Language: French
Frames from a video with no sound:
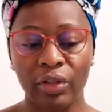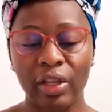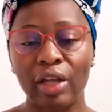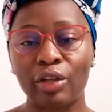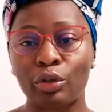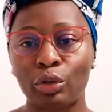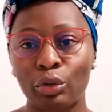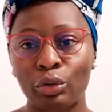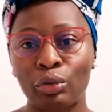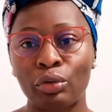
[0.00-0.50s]

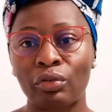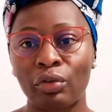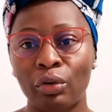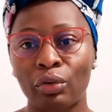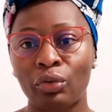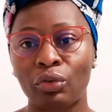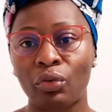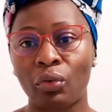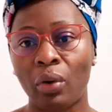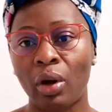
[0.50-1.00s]
d'être
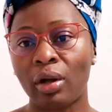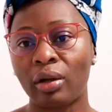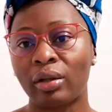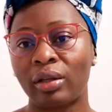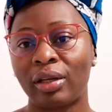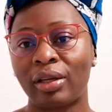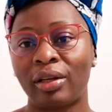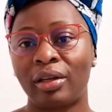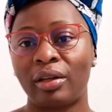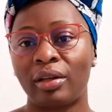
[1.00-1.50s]
devant
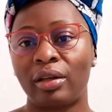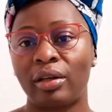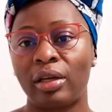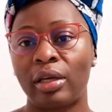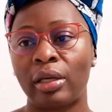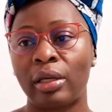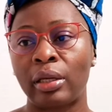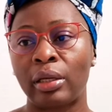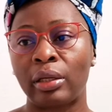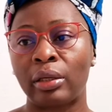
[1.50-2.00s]
toi
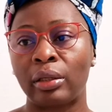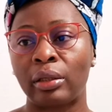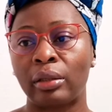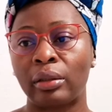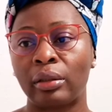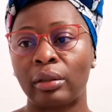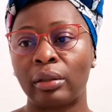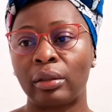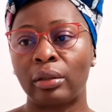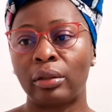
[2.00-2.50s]

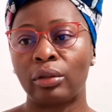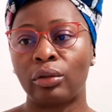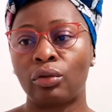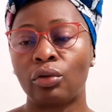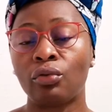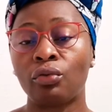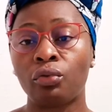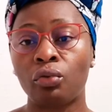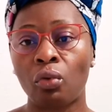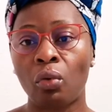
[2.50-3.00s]
et
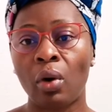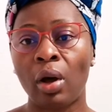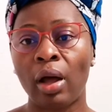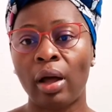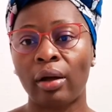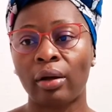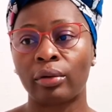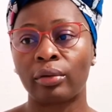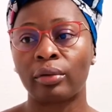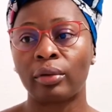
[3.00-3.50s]
de
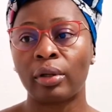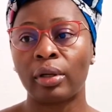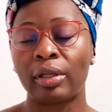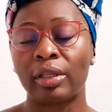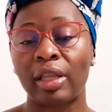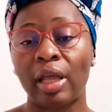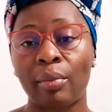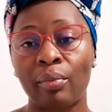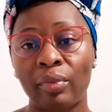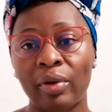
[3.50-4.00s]
vouloir
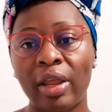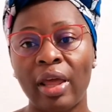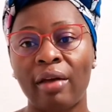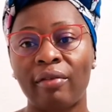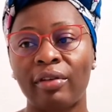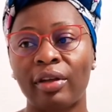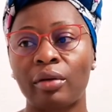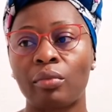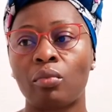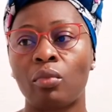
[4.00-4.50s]
t'amener
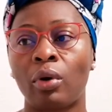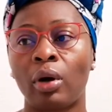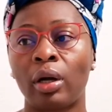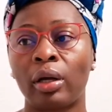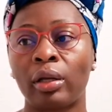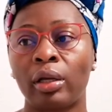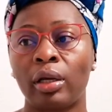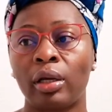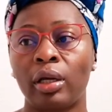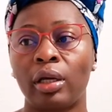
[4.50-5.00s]
avec
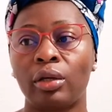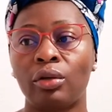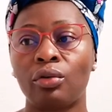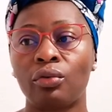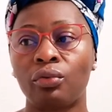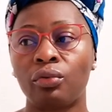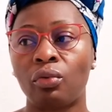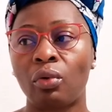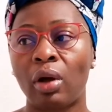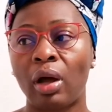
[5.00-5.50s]
moi et
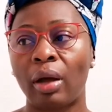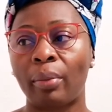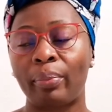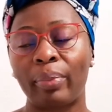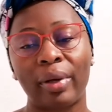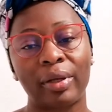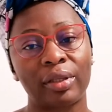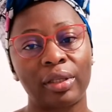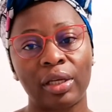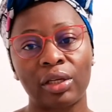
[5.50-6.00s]
de
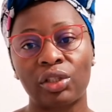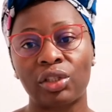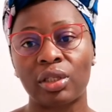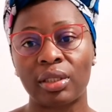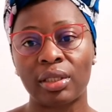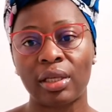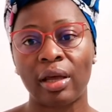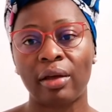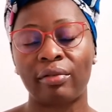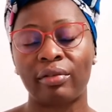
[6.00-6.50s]
vouloir
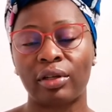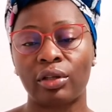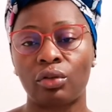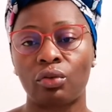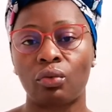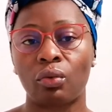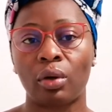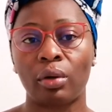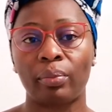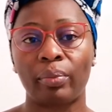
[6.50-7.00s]
partager ça
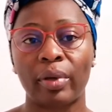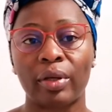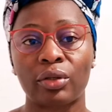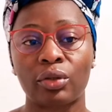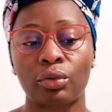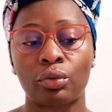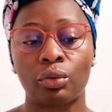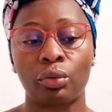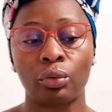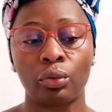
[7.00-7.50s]
avec toi
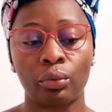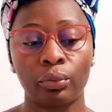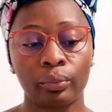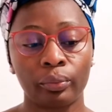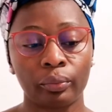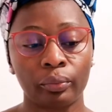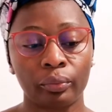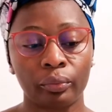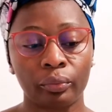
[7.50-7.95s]
parce que